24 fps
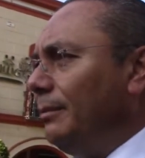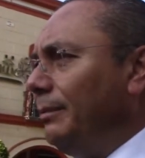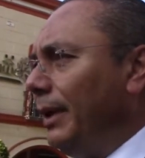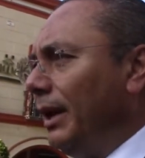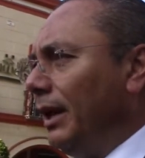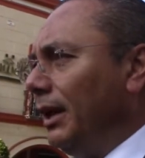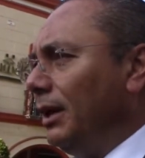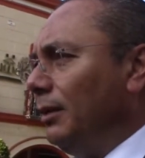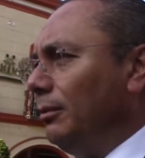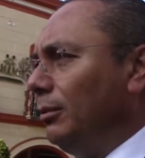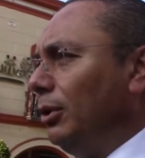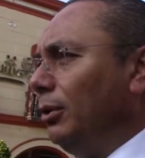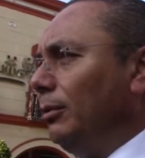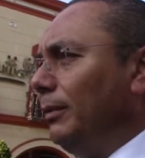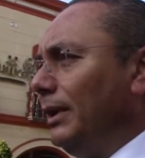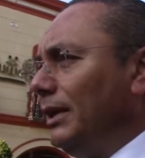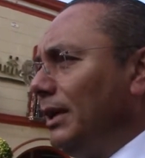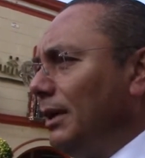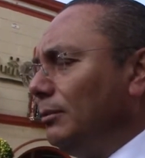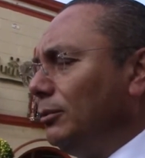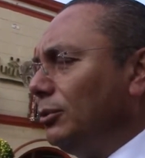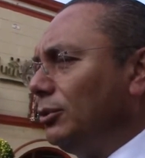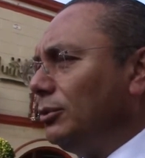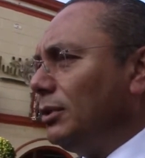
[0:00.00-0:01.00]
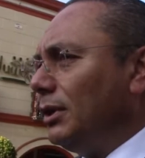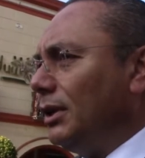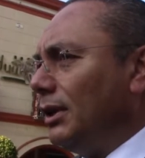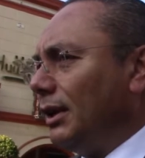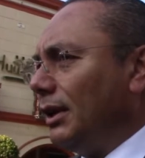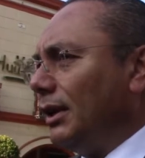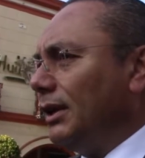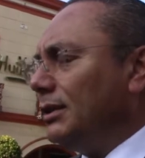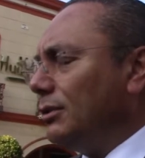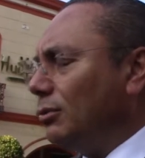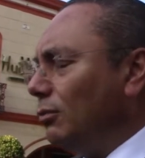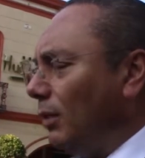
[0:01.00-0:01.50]
para que bueno vayamos
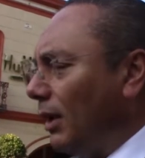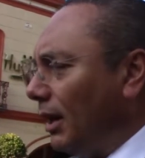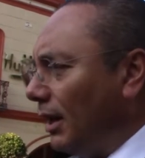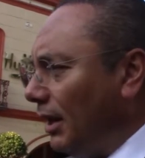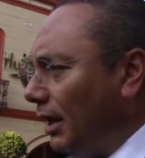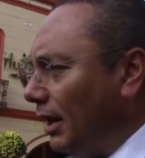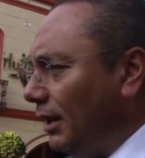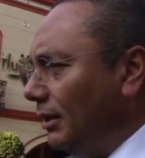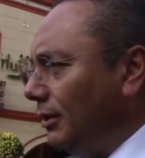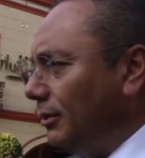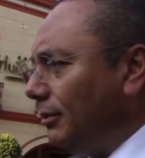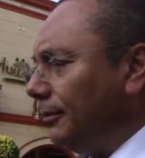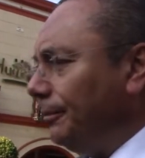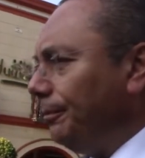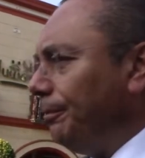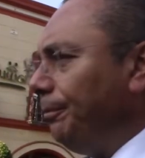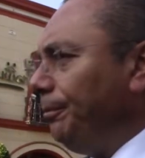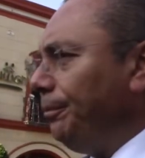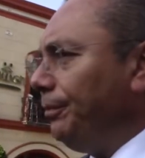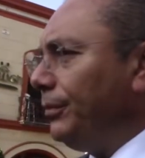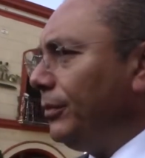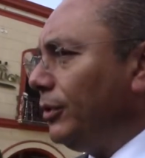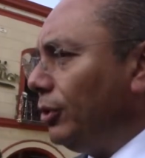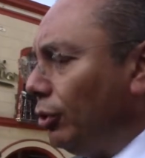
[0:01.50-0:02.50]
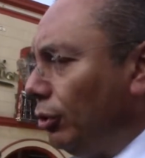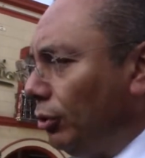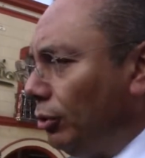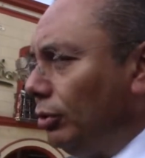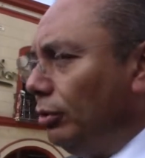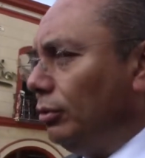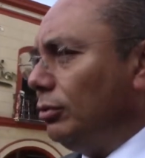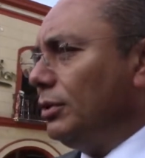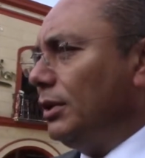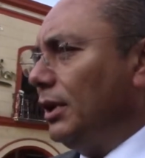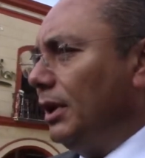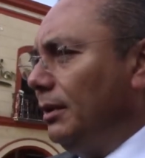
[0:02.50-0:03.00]
resguardando
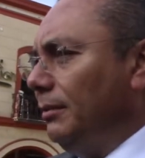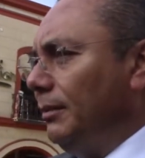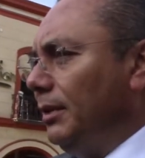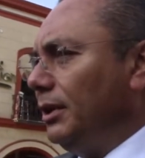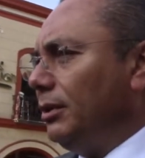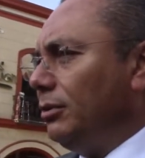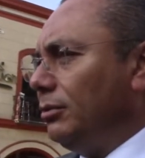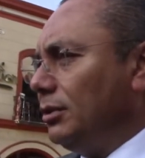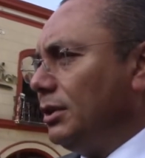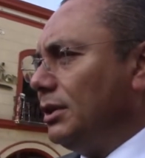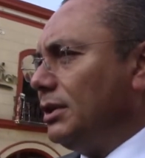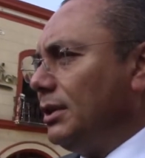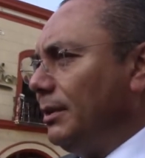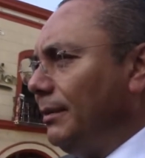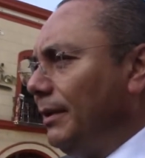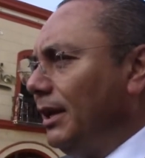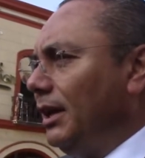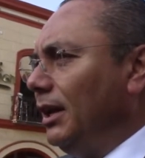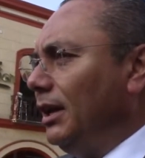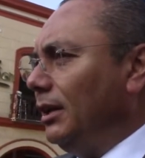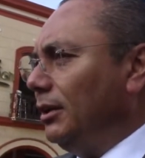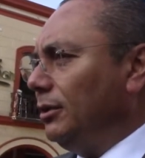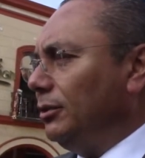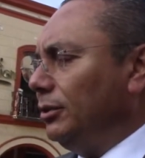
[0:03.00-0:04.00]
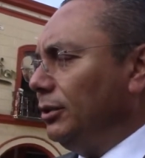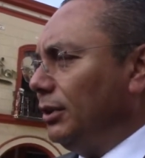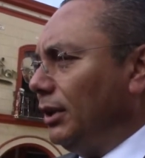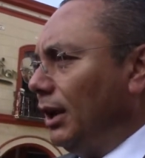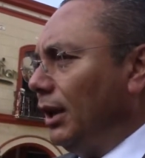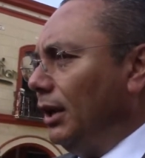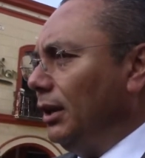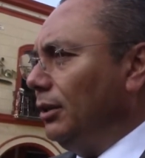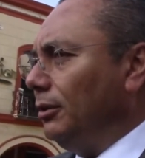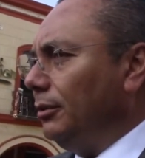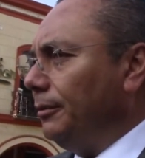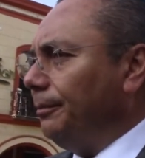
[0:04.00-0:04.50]
todos los elementos que se vayan
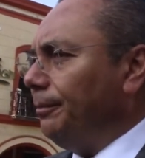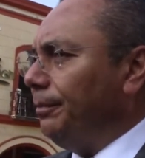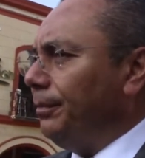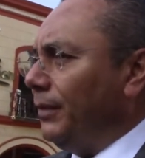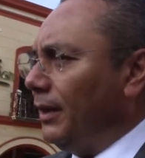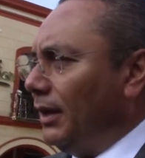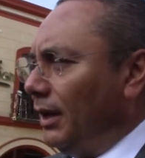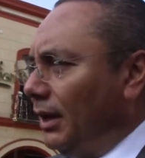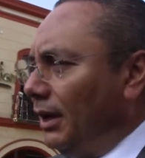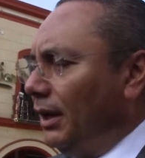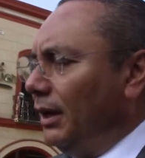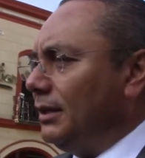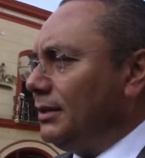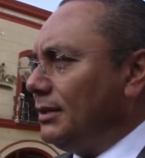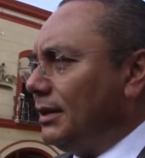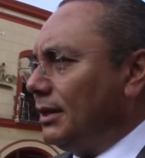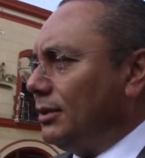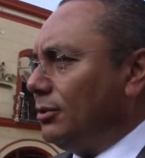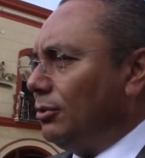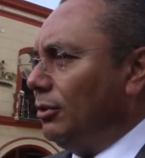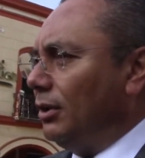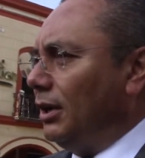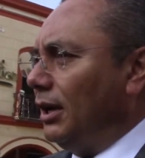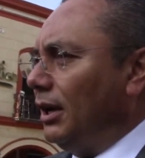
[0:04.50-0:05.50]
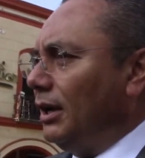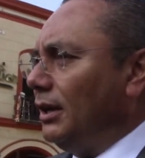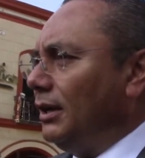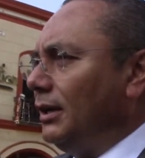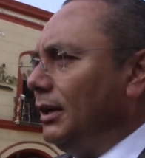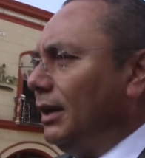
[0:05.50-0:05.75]
encontrando en esta zona